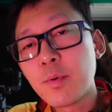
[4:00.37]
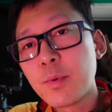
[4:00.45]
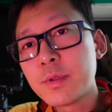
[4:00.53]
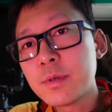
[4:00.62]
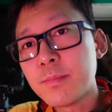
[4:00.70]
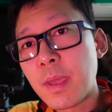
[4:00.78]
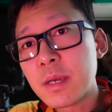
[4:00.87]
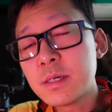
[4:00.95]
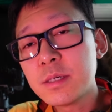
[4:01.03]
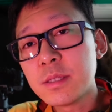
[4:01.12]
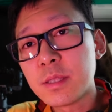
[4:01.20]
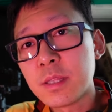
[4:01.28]
보면은
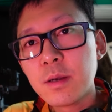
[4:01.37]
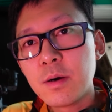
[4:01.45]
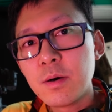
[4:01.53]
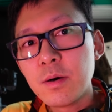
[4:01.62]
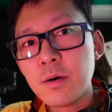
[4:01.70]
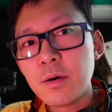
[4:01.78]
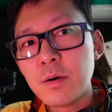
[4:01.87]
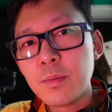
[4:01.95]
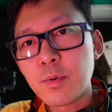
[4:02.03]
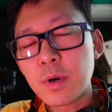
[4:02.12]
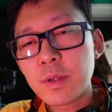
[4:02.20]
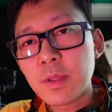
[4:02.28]
맥은 어
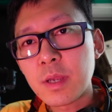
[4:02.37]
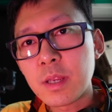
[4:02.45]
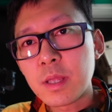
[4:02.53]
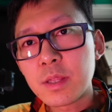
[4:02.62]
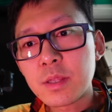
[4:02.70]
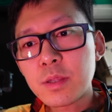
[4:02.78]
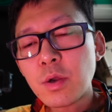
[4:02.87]
뭐라 해야 될까 이렇게